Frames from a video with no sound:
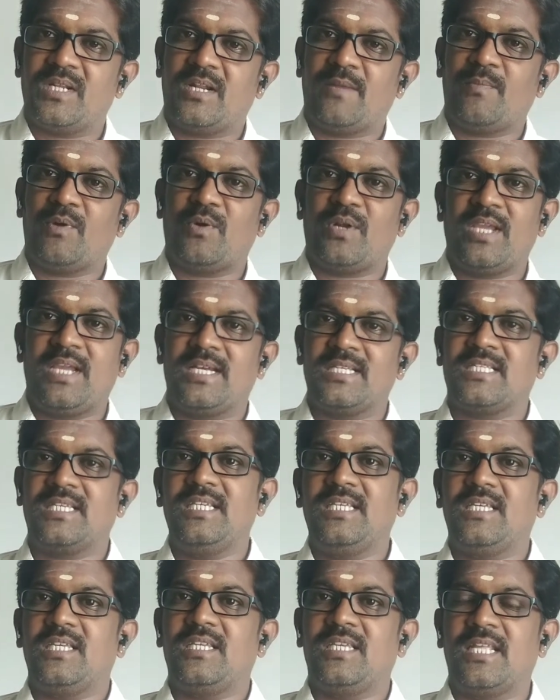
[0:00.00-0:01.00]
நம்மளுடைய
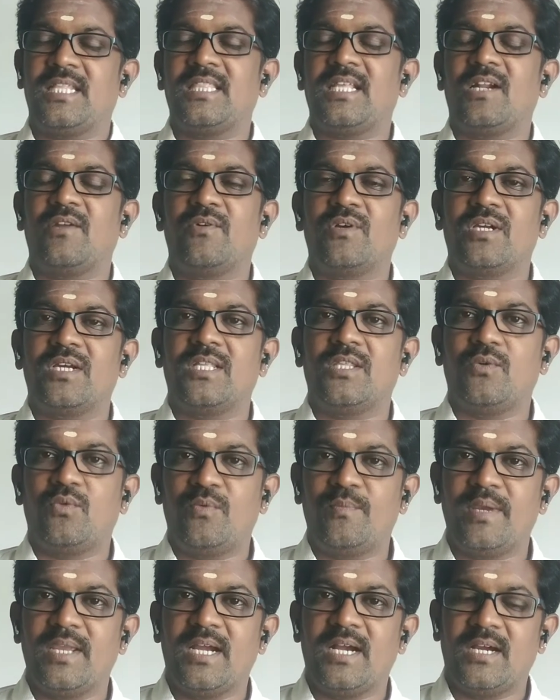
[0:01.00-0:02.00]
ஆசை எந்த அளவுக்கு அது
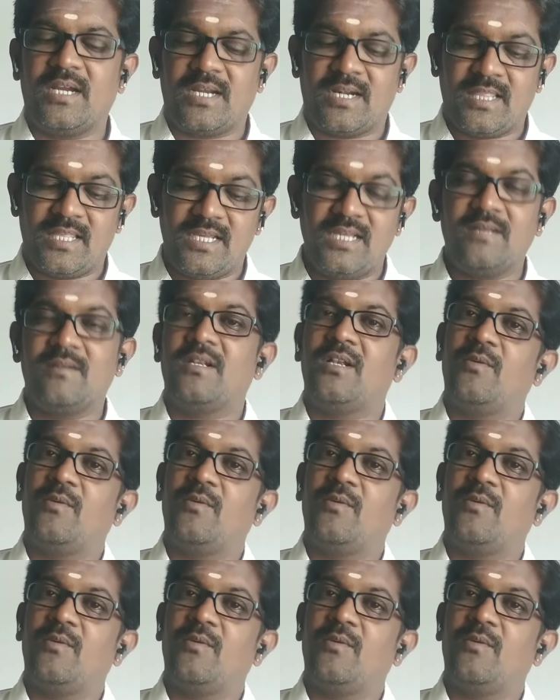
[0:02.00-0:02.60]
உண்மையாகுங்கிறத